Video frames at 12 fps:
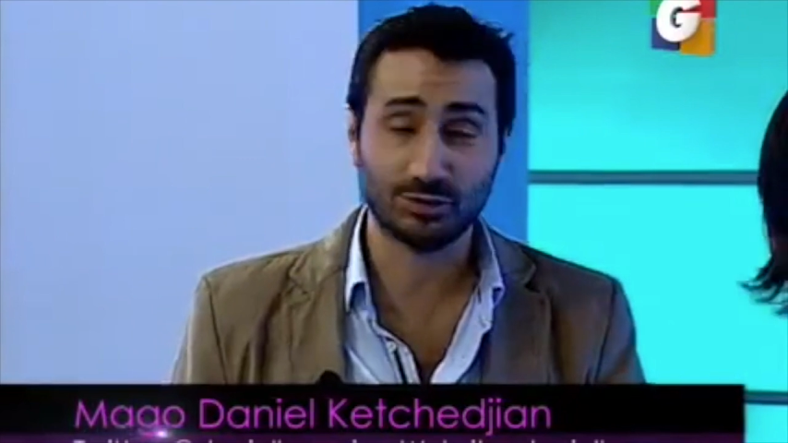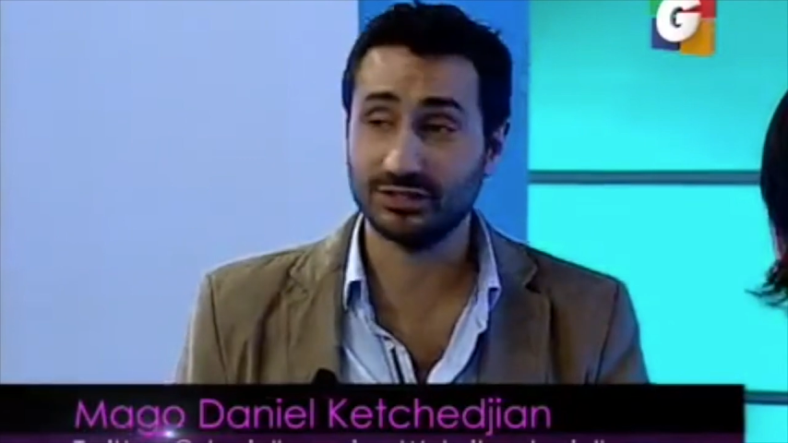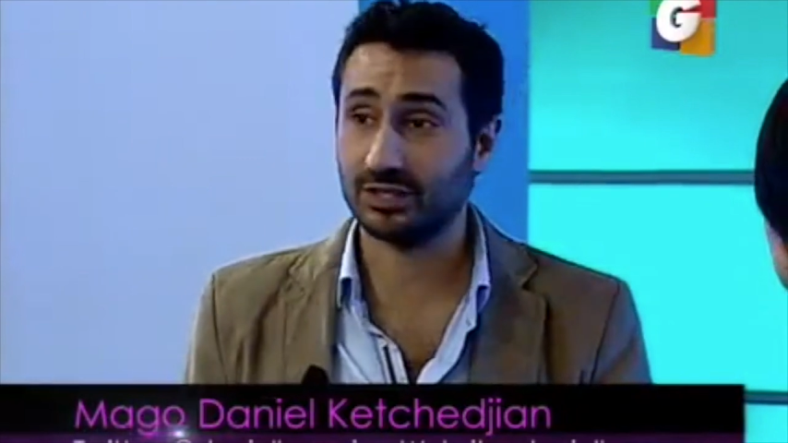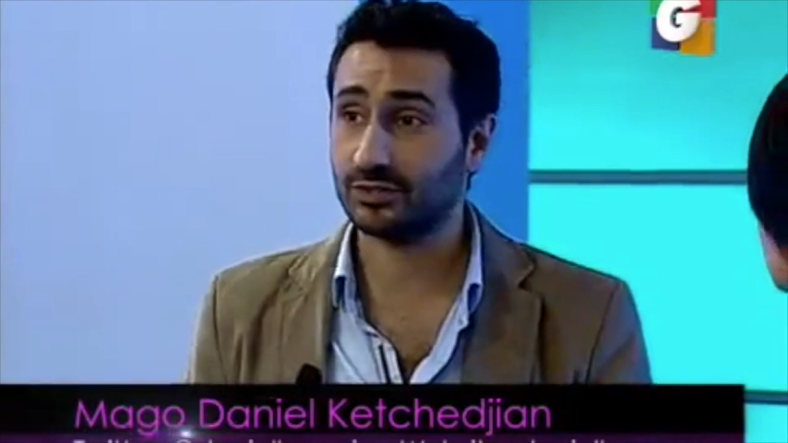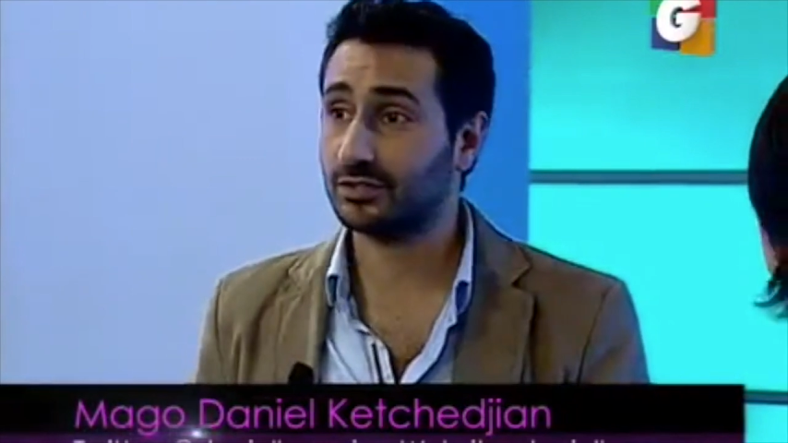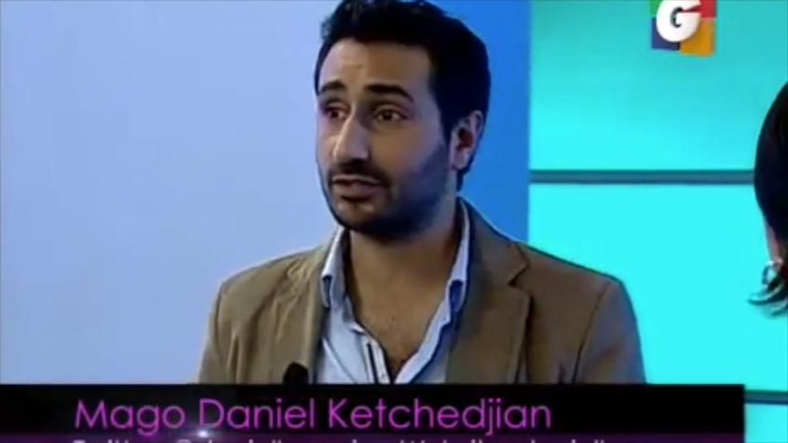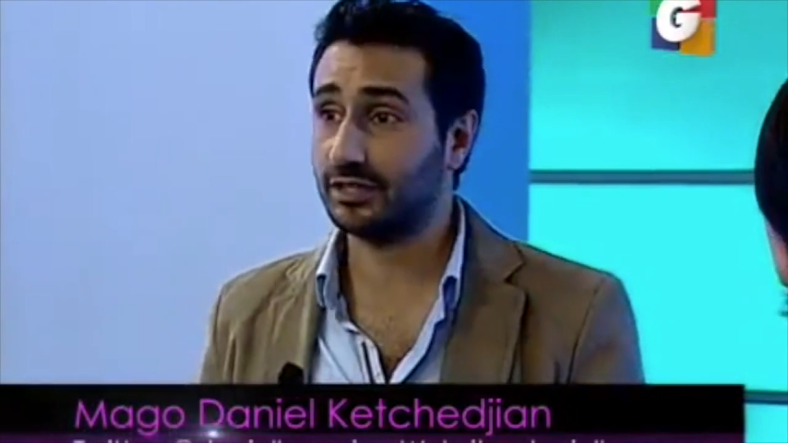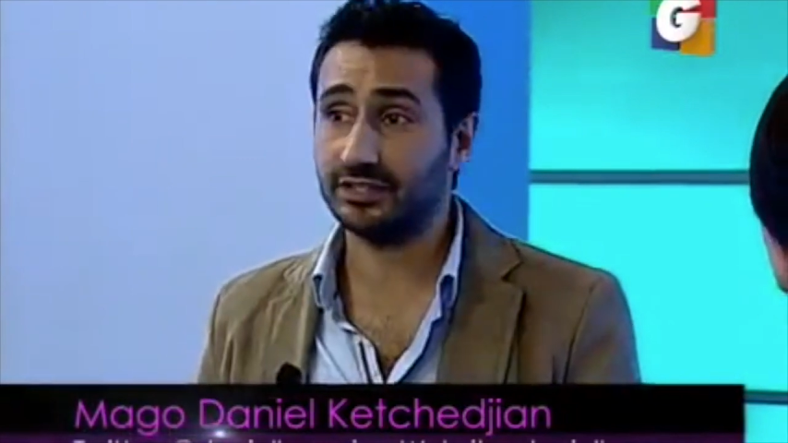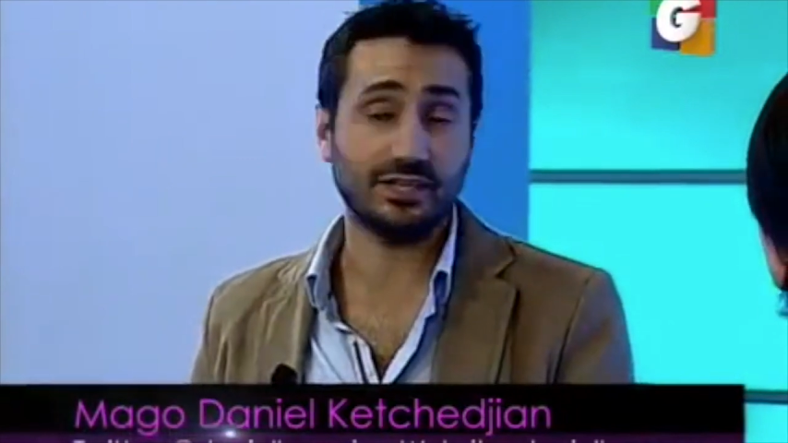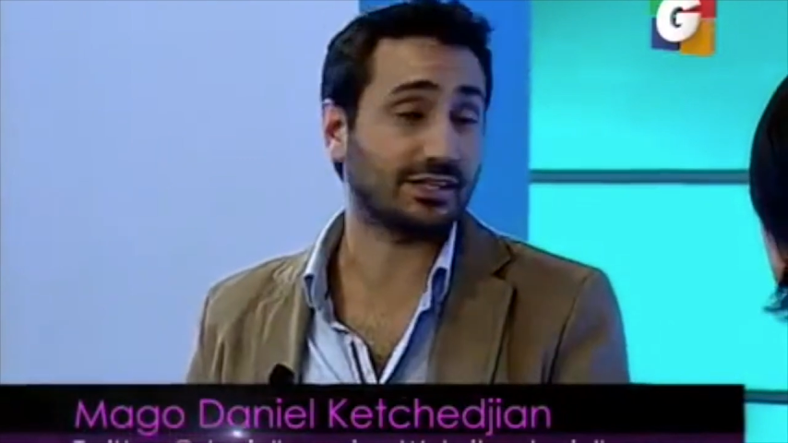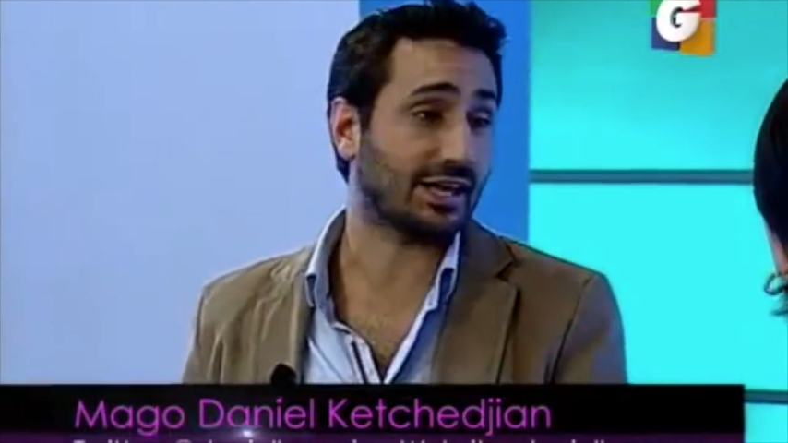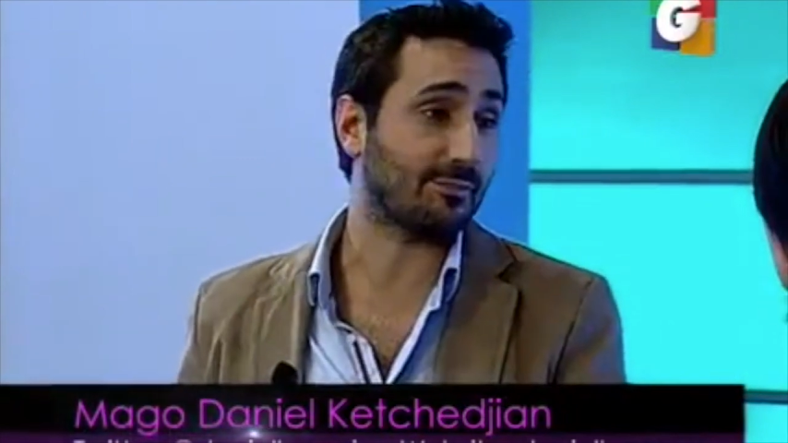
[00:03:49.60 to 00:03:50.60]
Twitter, o si no,
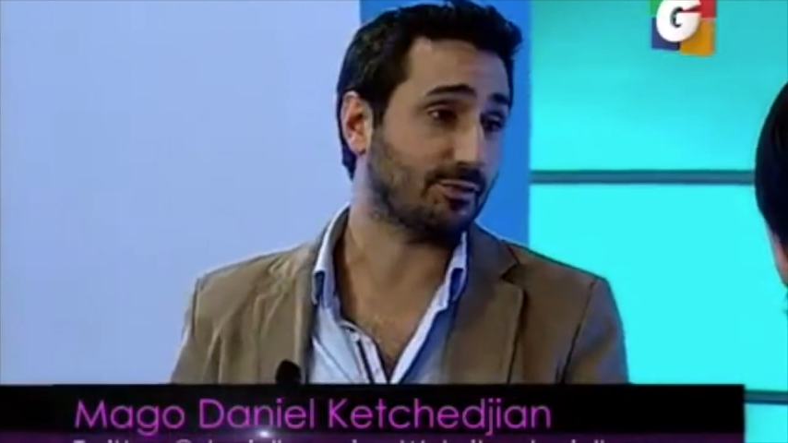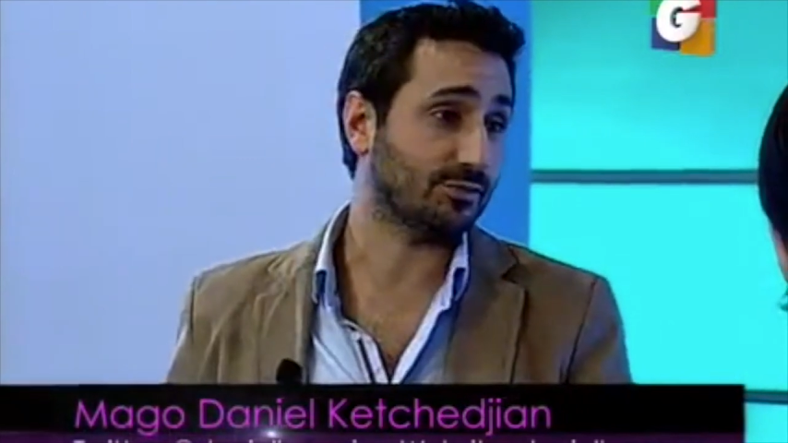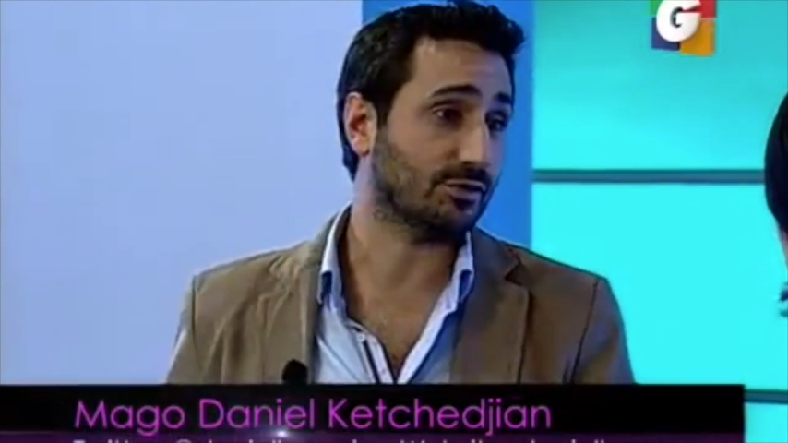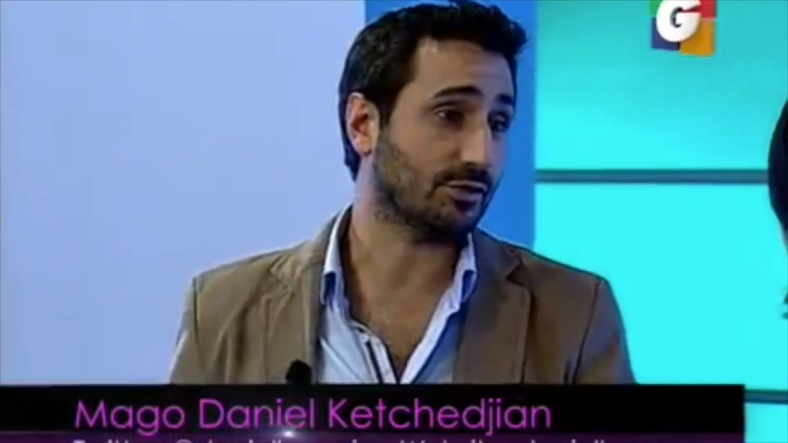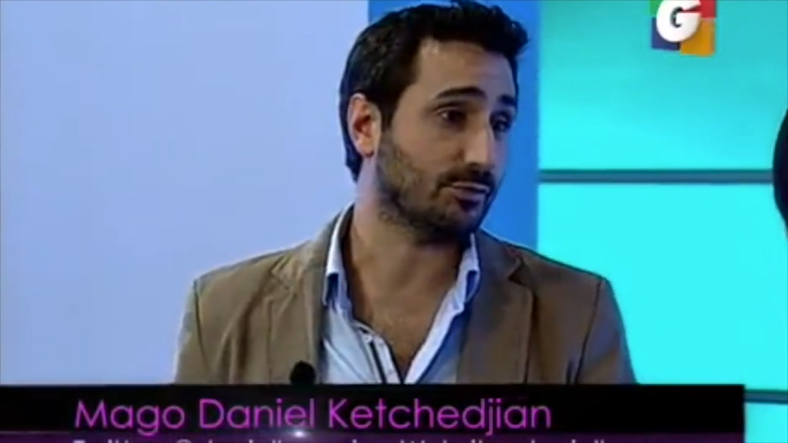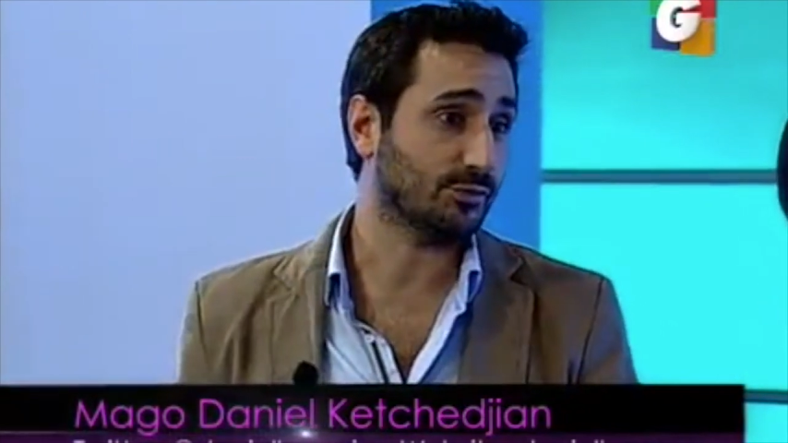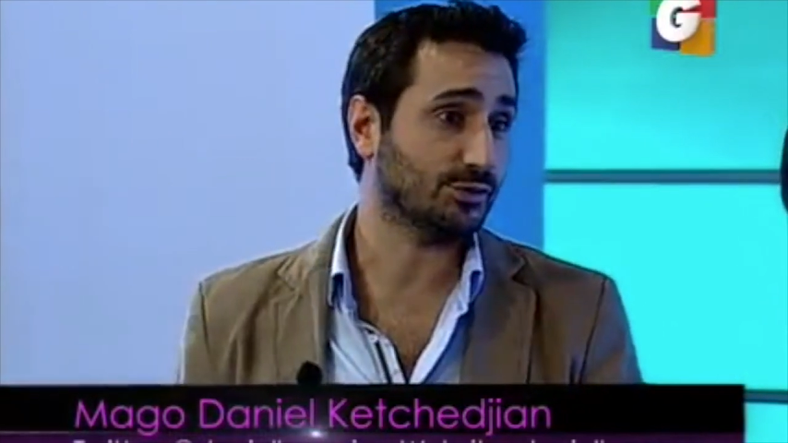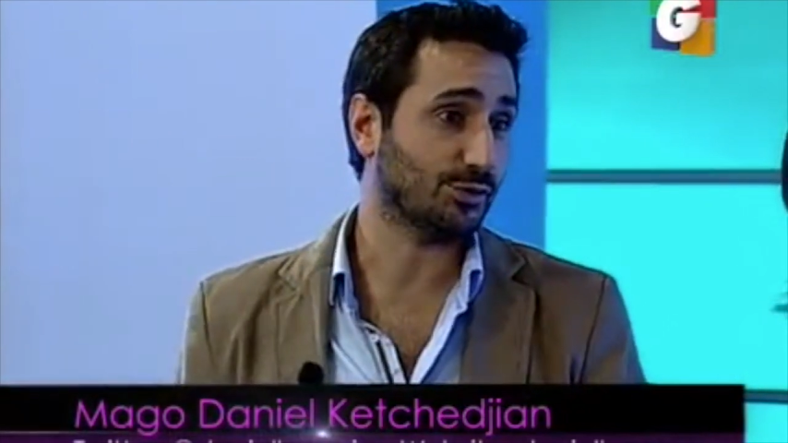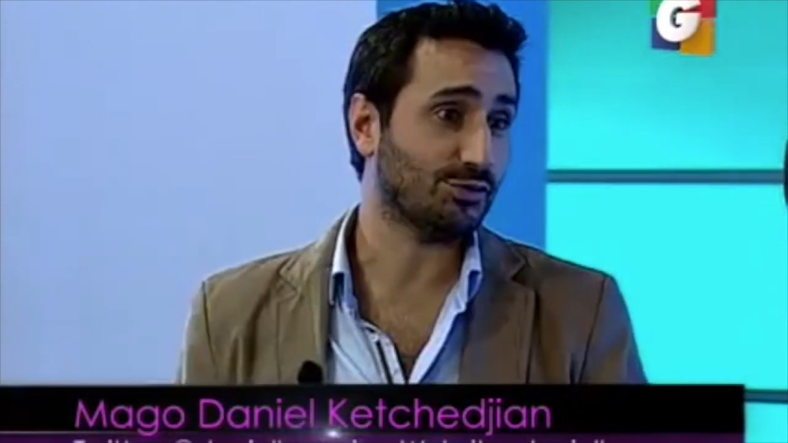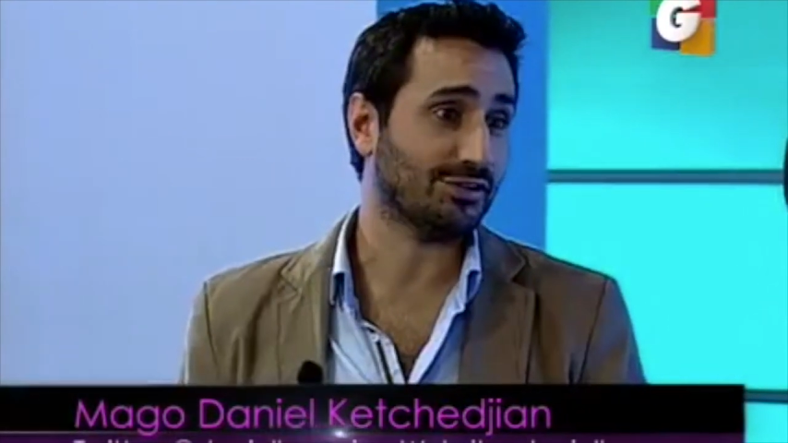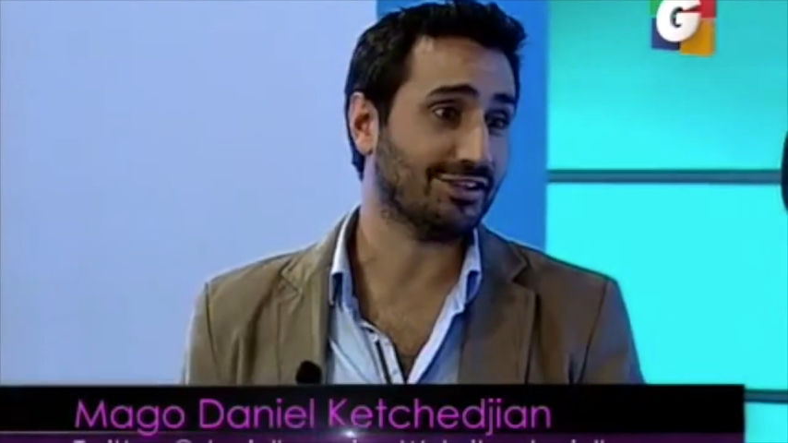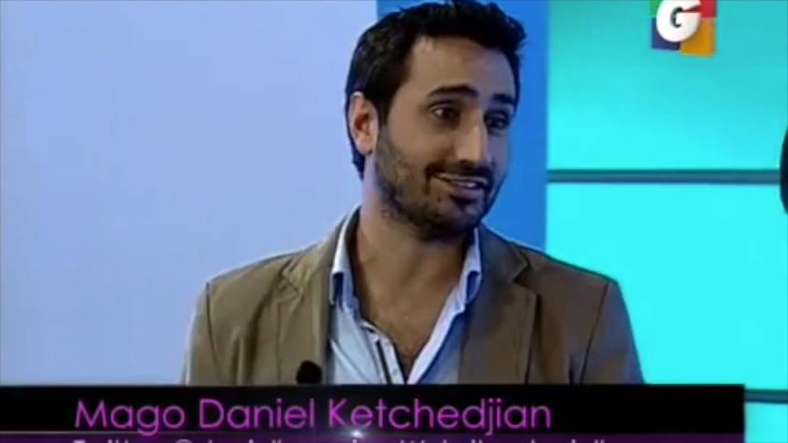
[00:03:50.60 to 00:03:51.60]

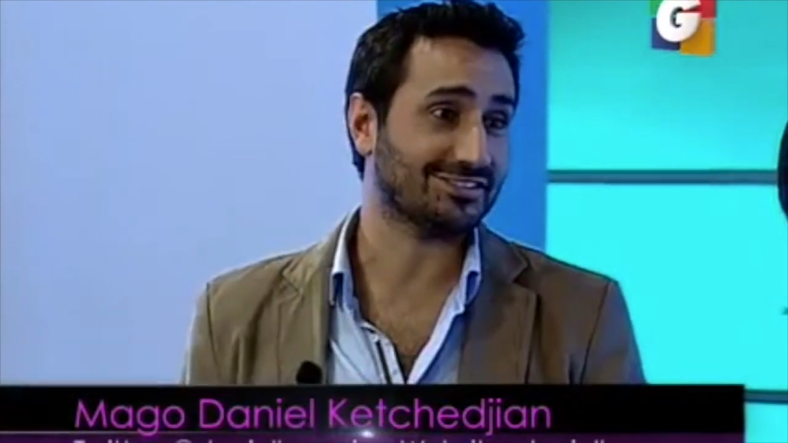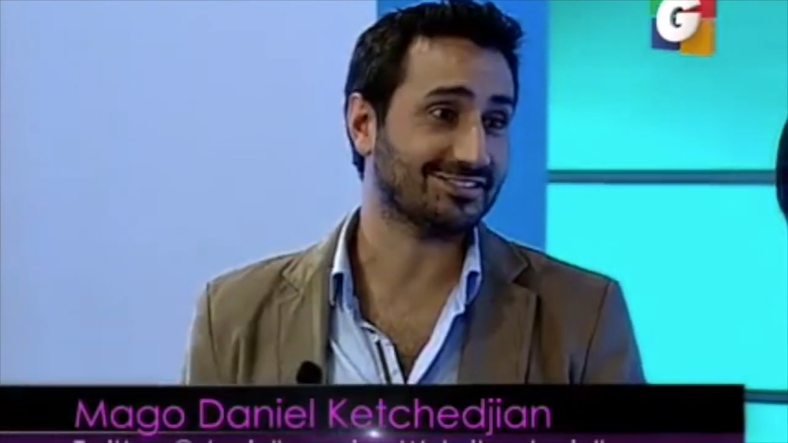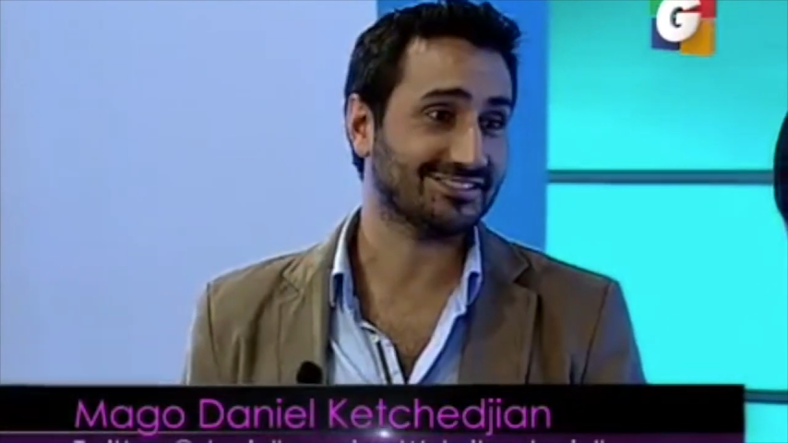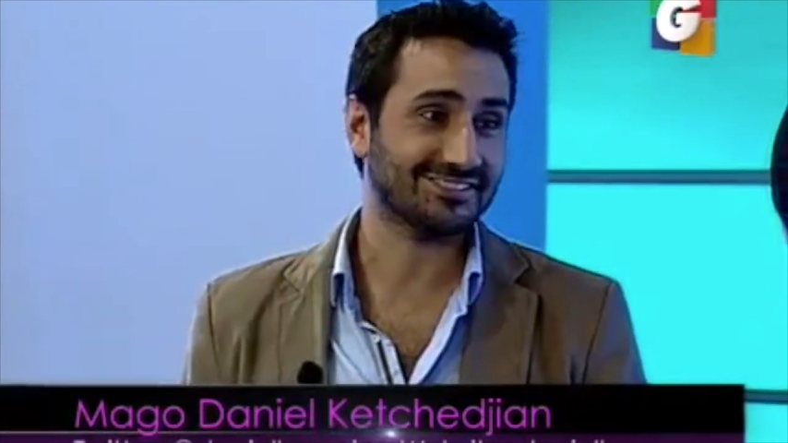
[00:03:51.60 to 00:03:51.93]
danielk.com.uy, que es